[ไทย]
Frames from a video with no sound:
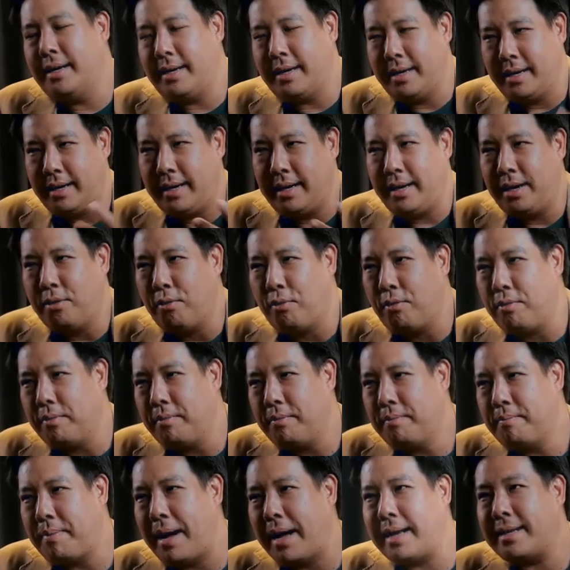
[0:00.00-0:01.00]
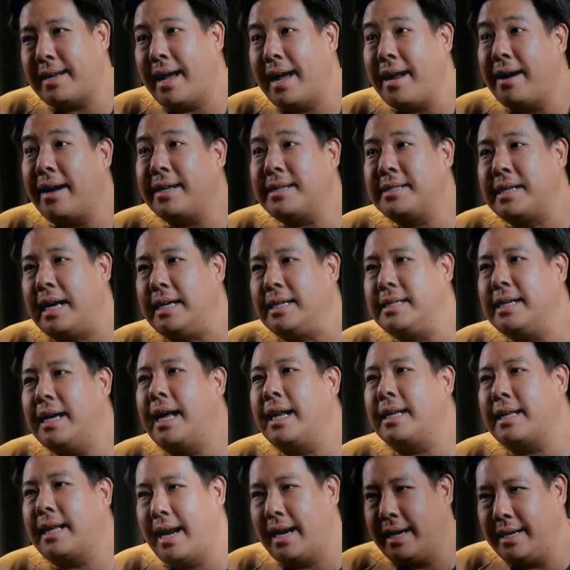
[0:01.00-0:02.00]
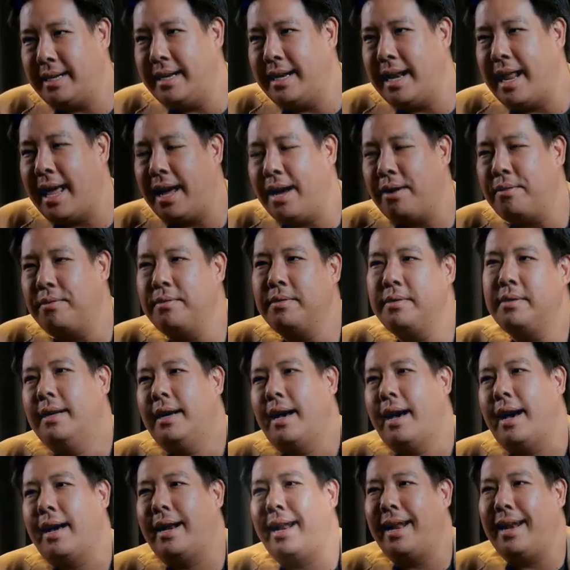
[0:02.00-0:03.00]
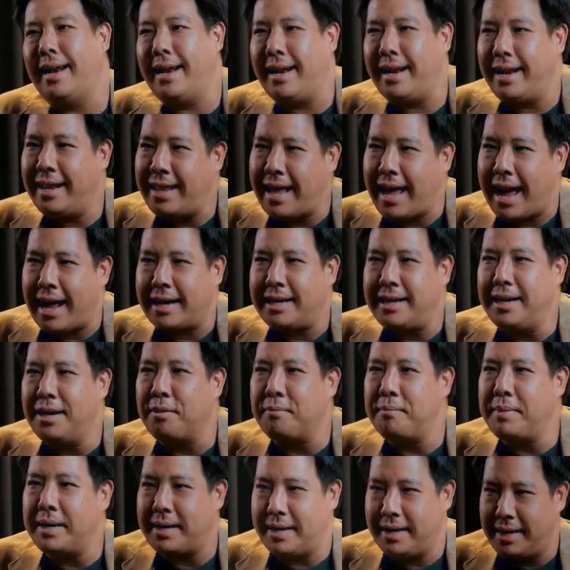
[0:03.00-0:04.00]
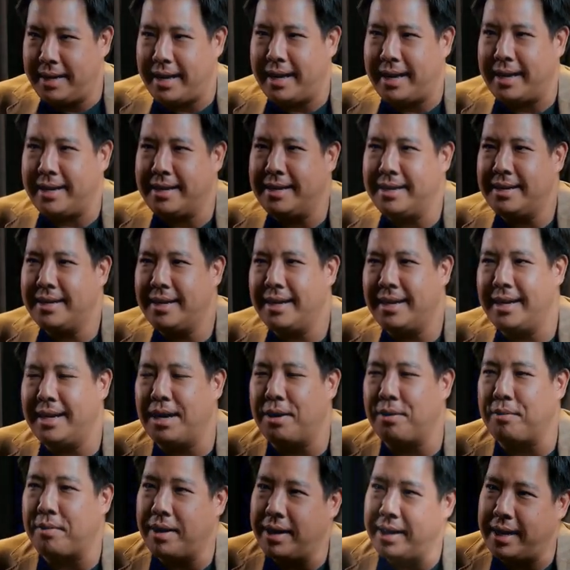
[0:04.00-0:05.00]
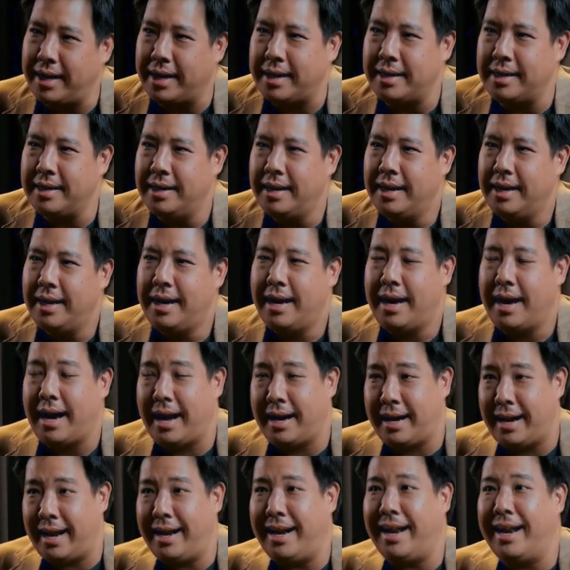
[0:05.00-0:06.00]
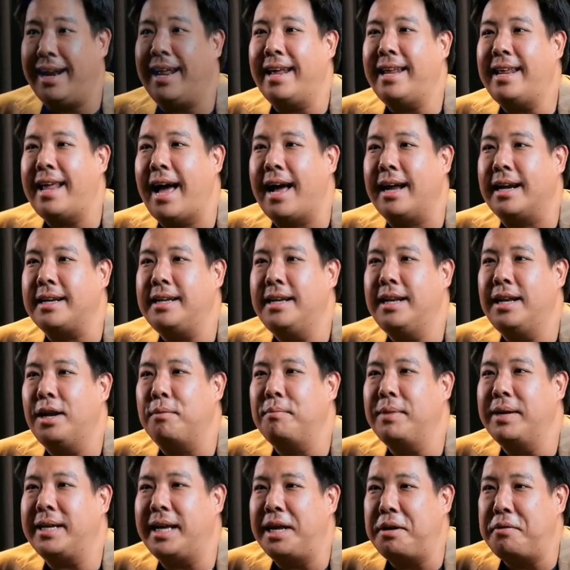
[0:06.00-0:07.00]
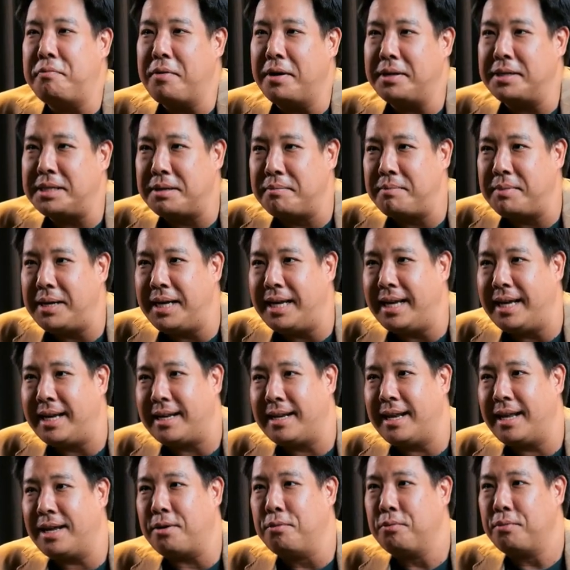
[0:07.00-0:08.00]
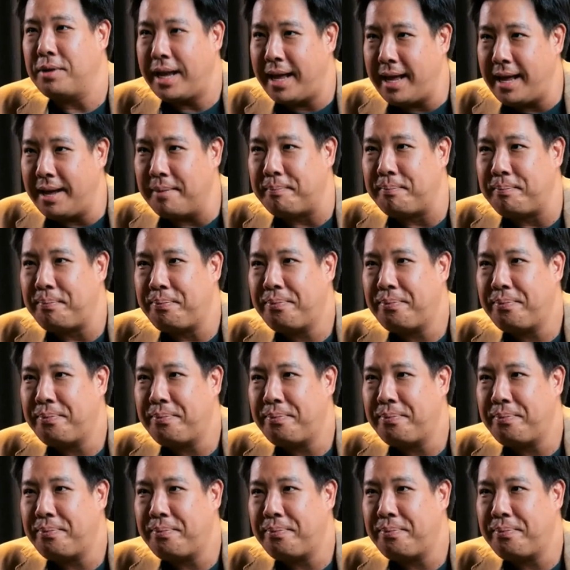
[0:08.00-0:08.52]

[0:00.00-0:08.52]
เคยลงพักไทยรักษาชาติครั้งที่แล้ว อะไรหลายๆอย่างที่เราไม่เคยเห็นเราก็เห็น อะไรหลาย ๆอย่างที่เราไม่คิดว่าจะมีอีกในกรุงเทพ